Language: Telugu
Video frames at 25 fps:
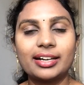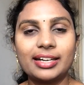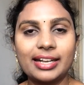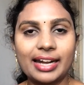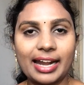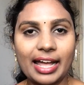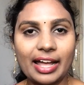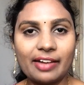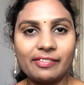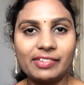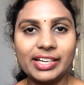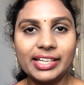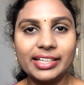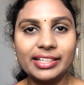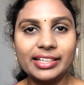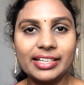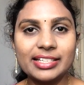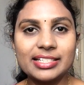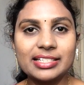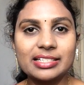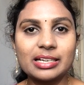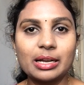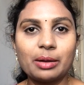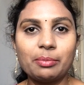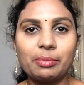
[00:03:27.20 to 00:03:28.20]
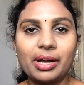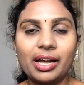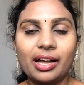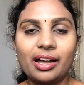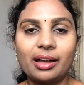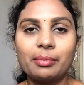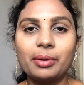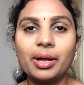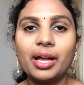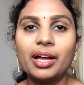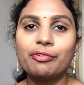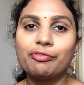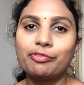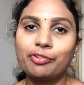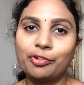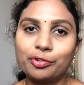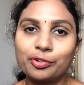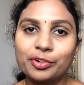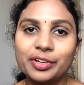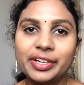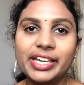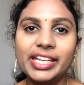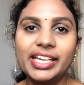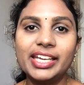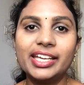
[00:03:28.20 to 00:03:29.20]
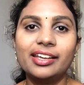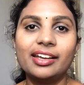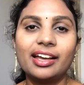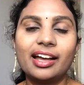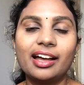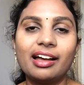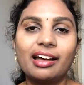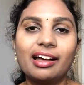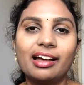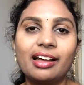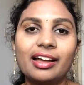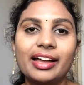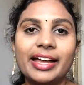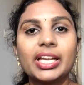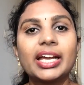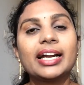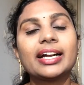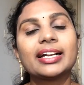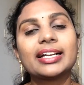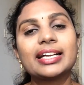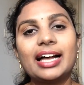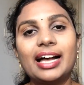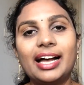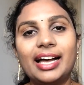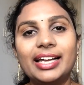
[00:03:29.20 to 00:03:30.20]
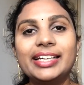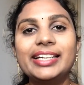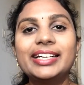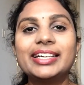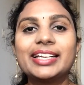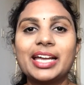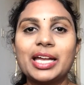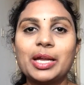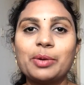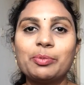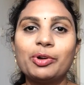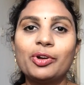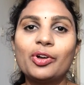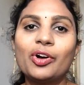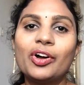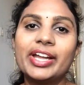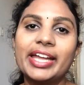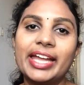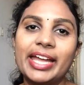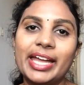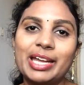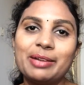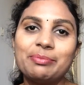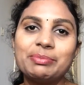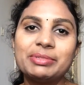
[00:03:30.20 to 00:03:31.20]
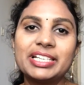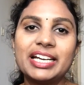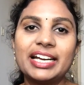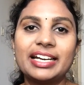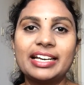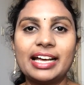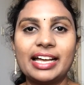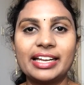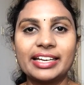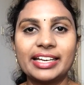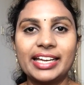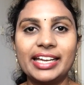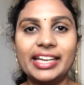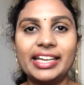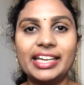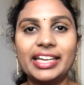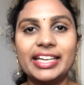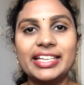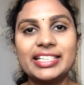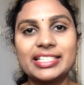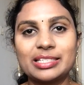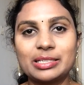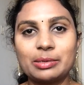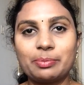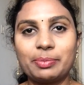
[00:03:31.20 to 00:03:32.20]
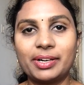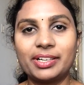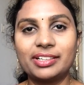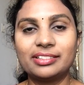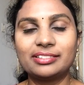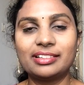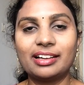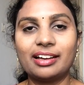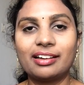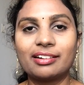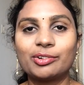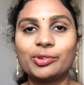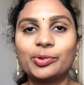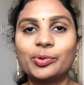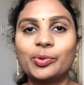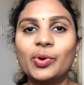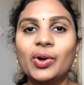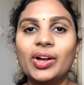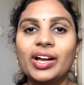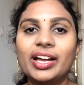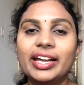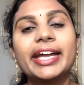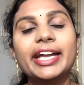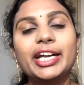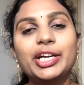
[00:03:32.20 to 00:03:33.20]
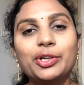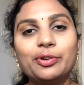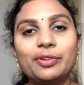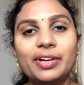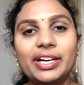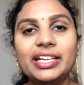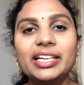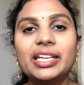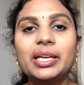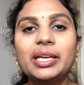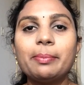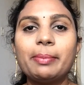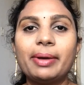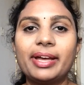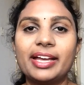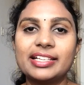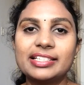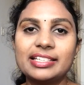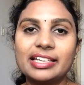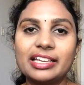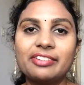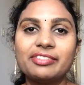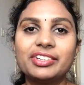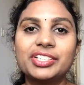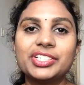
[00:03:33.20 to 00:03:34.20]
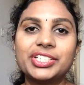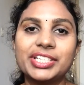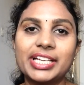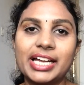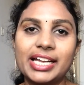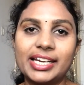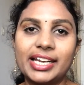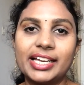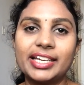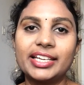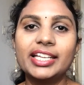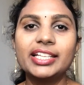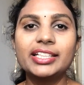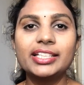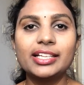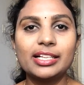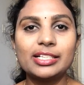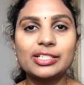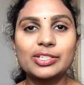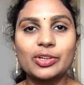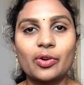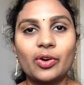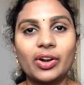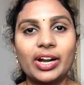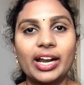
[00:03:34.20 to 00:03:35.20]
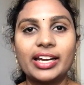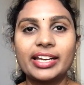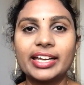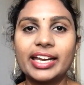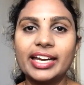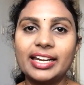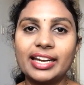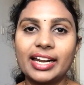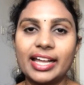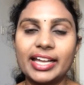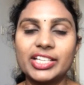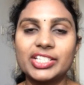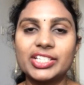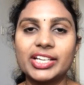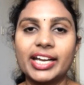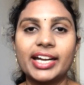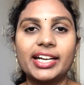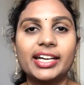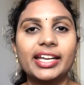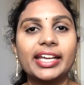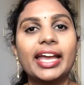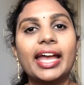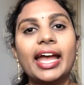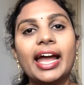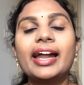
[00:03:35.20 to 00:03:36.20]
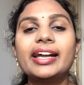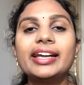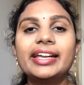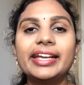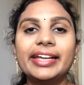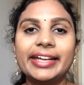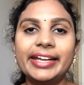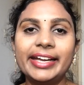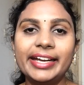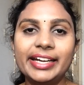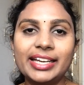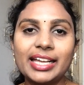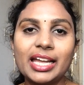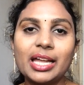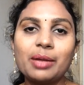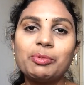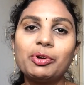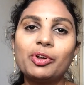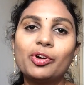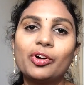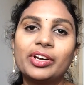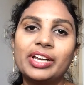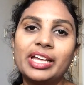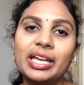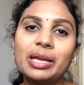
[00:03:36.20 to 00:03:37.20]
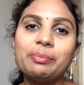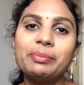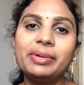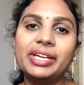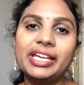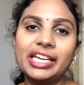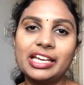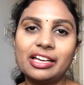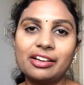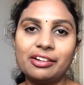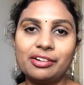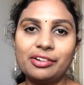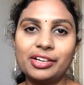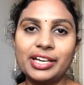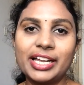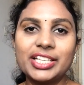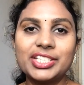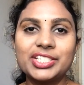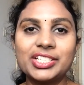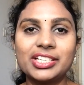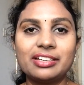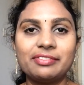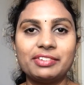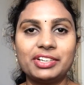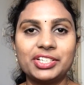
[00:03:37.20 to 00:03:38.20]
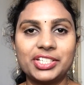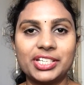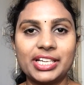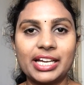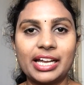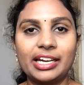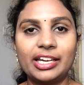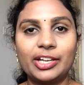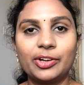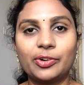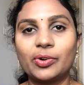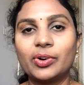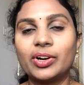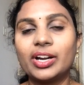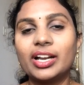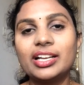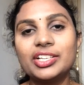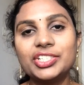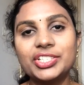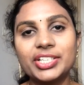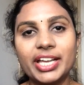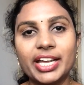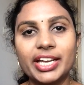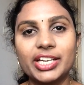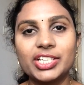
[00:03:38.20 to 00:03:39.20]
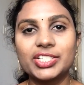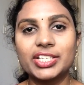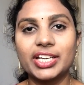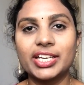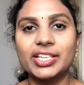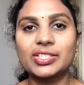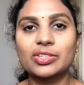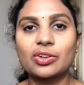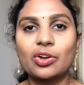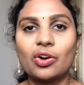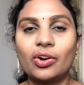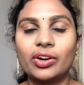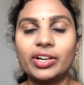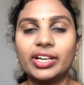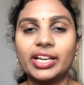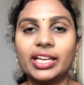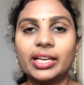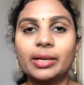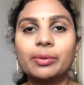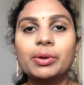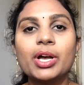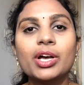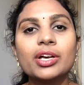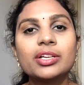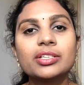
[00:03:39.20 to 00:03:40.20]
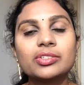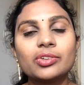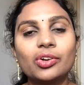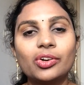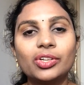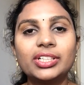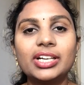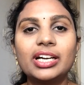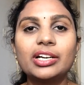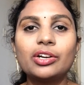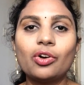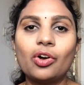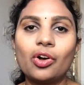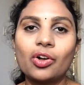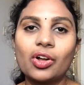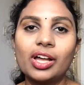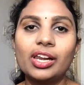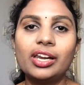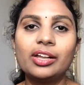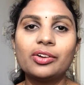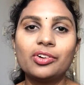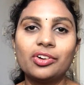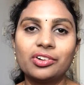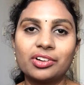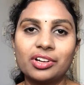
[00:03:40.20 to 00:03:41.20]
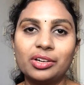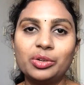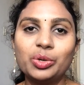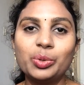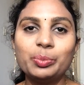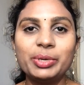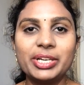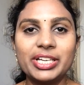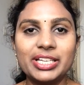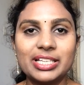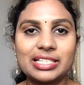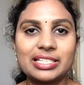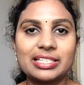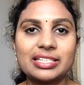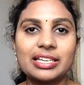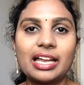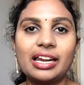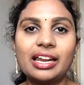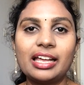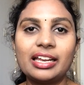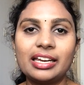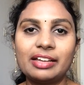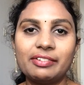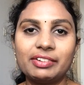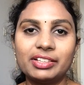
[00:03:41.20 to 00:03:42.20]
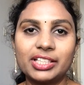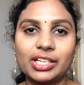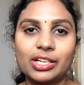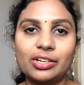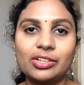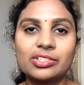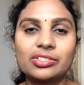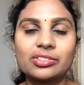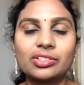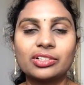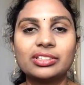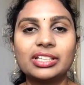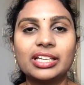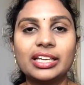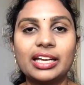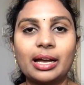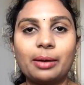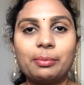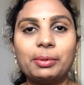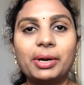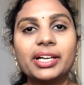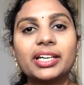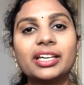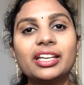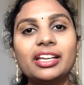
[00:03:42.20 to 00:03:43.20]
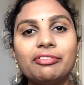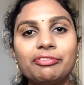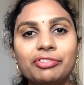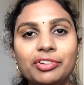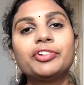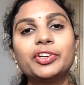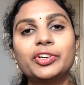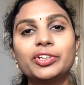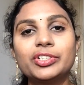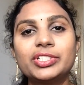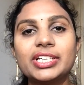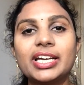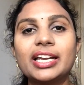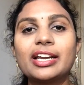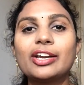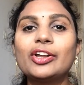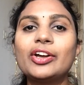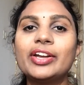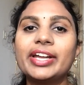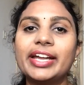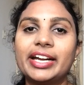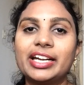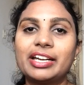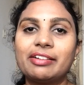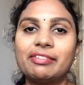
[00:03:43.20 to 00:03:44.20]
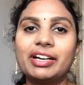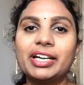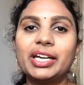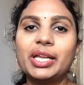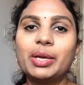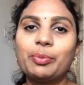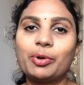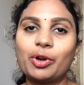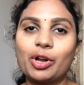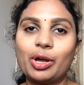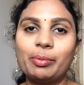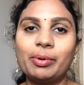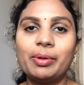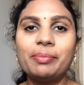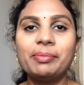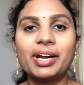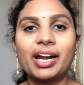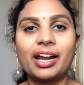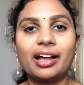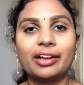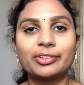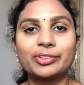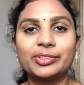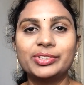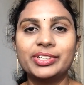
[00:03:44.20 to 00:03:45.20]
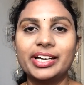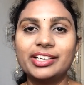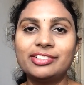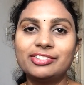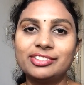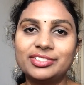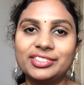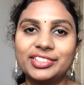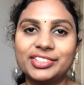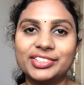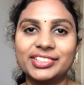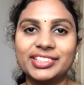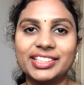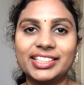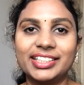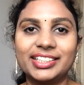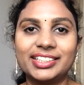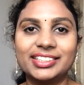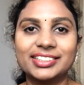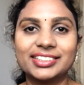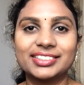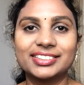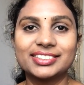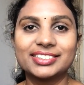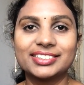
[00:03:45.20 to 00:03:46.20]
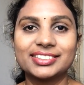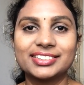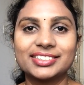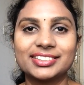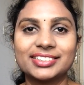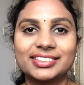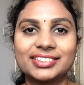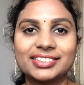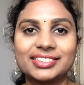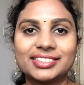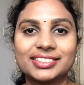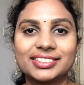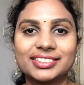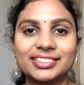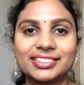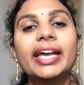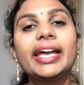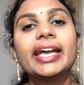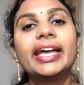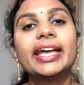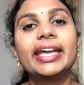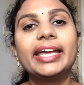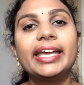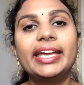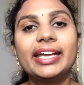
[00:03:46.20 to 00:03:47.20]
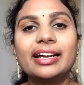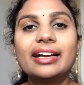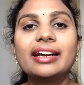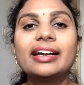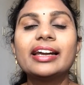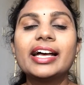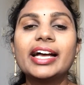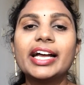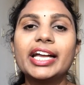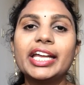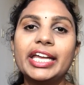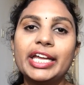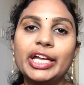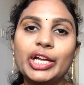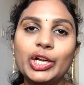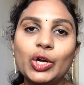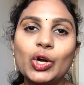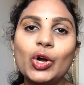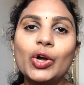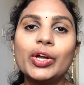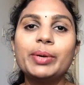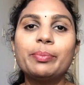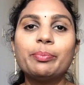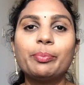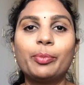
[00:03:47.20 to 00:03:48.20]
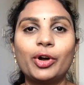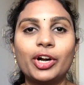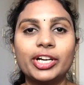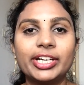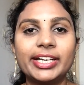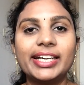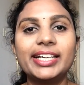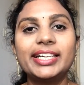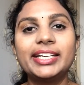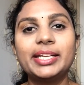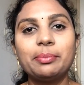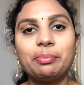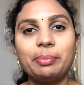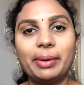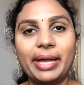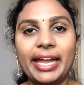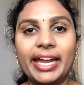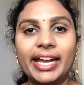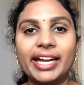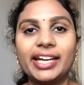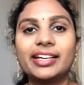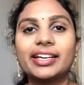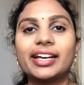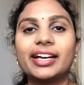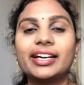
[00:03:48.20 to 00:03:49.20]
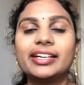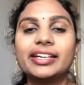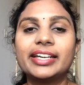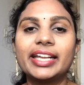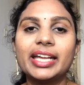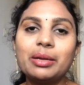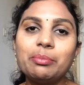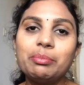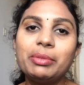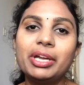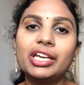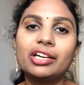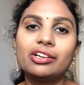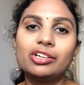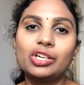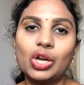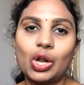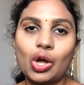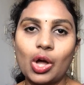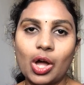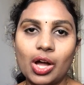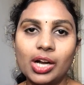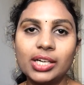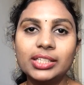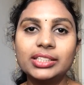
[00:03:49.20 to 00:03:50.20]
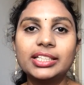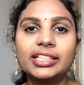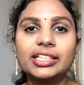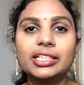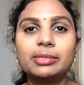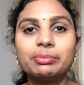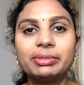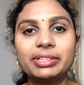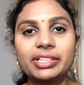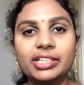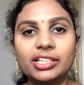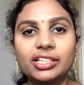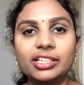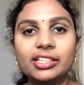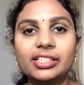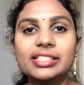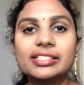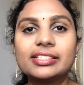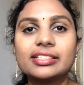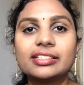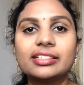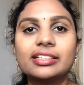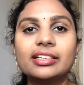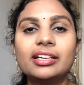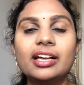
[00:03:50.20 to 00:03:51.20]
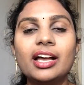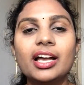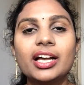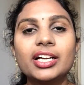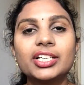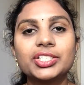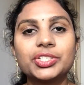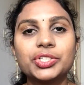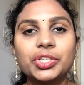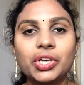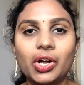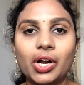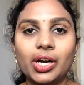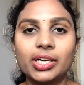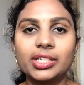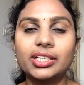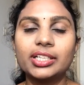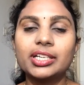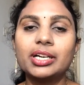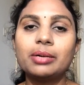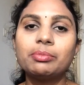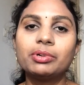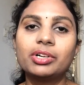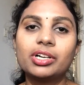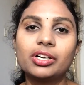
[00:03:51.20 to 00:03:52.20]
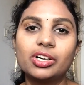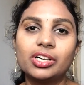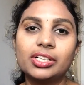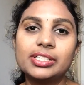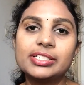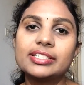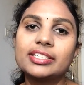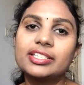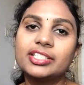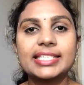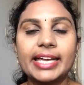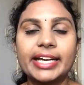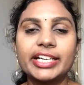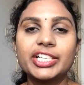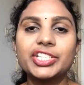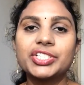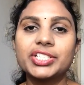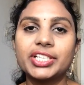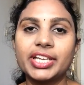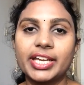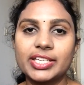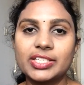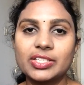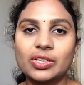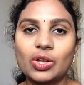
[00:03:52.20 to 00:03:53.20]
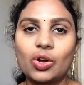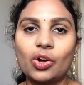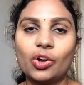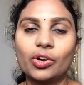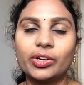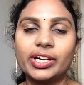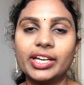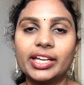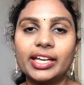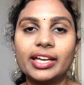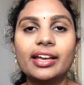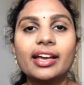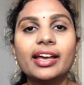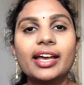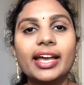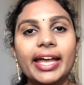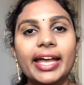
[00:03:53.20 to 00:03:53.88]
ట్రావెలింగ్ ఇష్టమా ఫుడ్డియా ఖాళీ టైంలో ఏం చేయడానికి ఇష్టపడతారు ఇటువంటి బేసిక్ విషయాలన్నీ తెలుసుకోవడానికి ట్రై చేయండి అండ్ ఈ టైంలోనే మీకు నచ్చిన విషయాల్ని కూడా షేర్ చేసుకోండి సో దట్ ఒకరికొకరు మీ ఇష్టాలు అనేవి తెలుస్తుంది కాబట్టి ఫ్యూచర్లో ఎటువంటి ప్రాబ్లం రాకుండా ఉంటుంది ఇక్కడ ఇంకో ఇంపార్టెంట్ టిప్ ఏంటంటే మీరు లాంగ్ టర్మ్ గర్ల్స్ షార్ట్ టర్మ్ గోల్స్ సెట్ చేసుకోండి